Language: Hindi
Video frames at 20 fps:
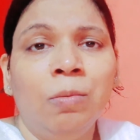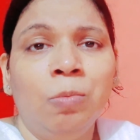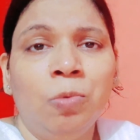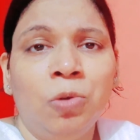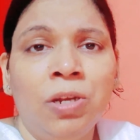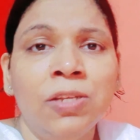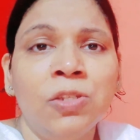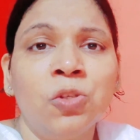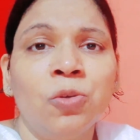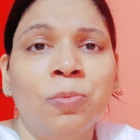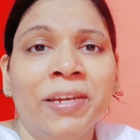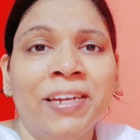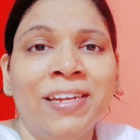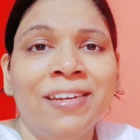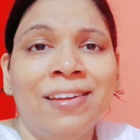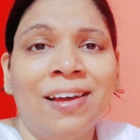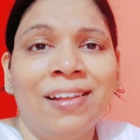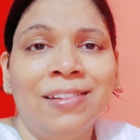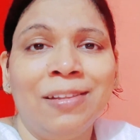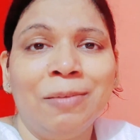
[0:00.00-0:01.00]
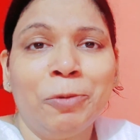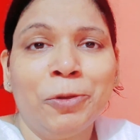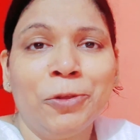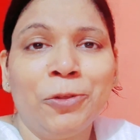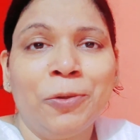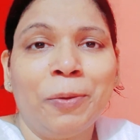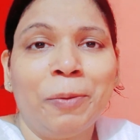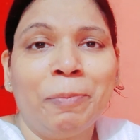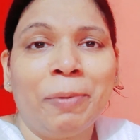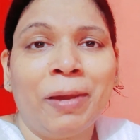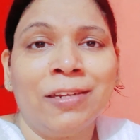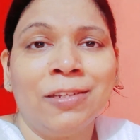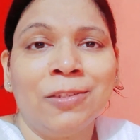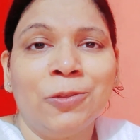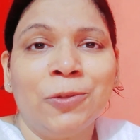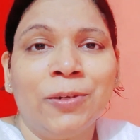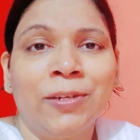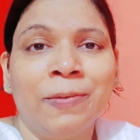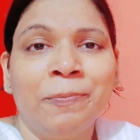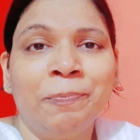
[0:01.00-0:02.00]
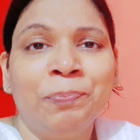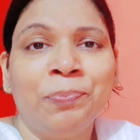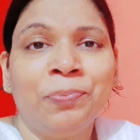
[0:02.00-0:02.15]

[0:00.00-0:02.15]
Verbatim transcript: बोले सुबह ही डाल दे पौधों में पानी थोड़ा